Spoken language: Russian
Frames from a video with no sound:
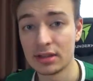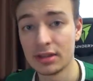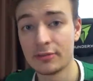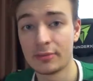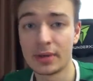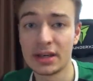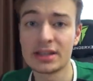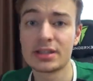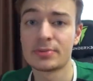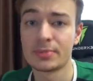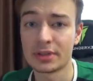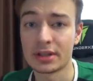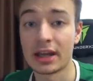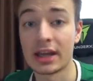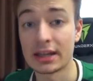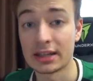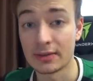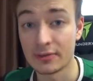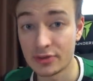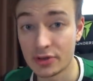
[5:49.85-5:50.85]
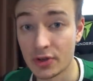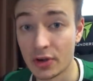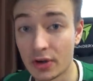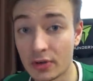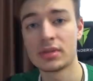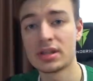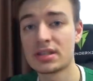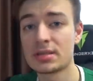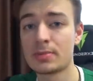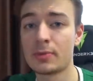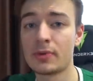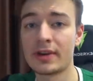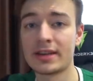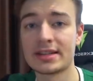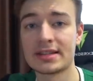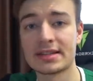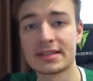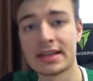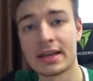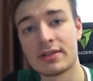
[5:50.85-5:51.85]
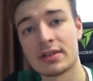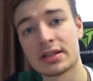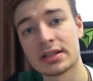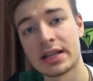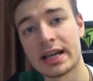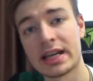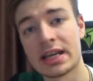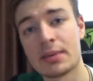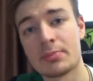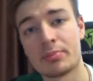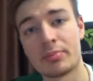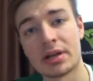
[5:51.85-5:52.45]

И в принципе на этом все. Не забывайте ставить лайки,